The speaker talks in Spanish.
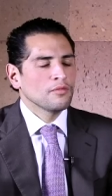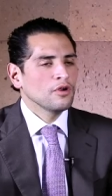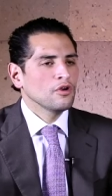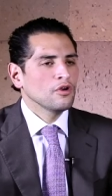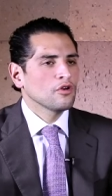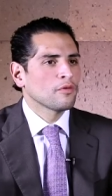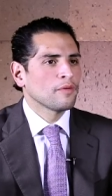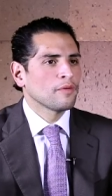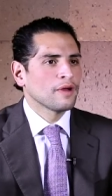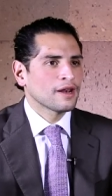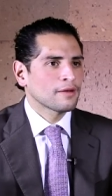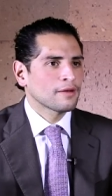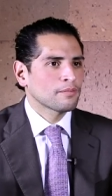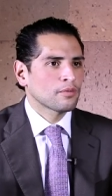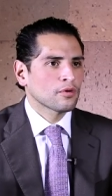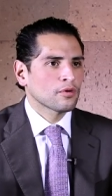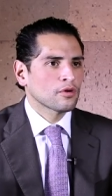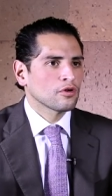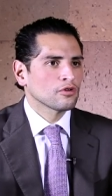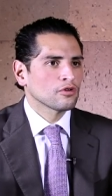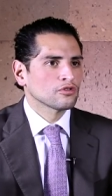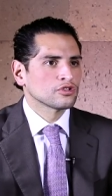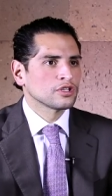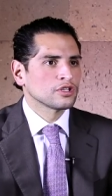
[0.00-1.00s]
Bueno, ver
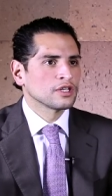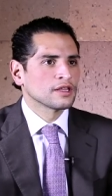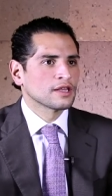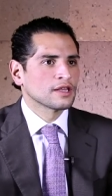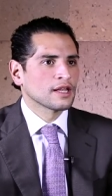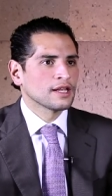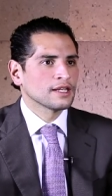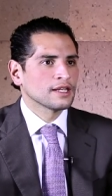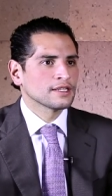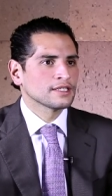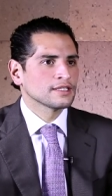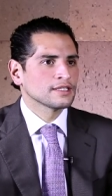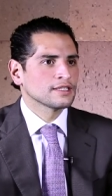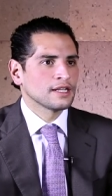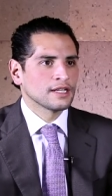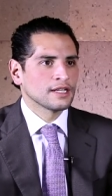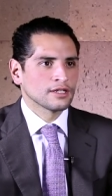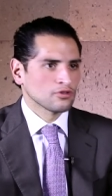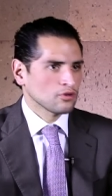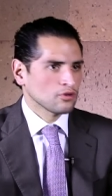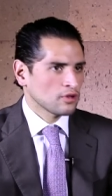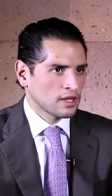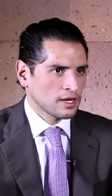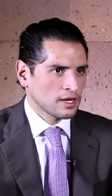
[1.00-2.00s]
por los intereses de
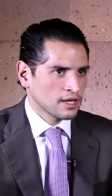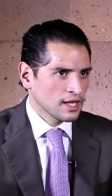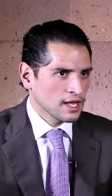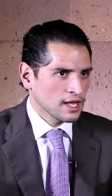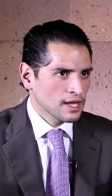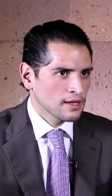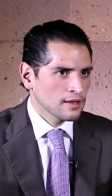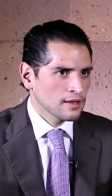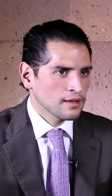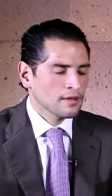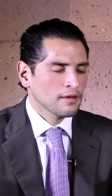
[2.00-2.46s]
la ciudadanía.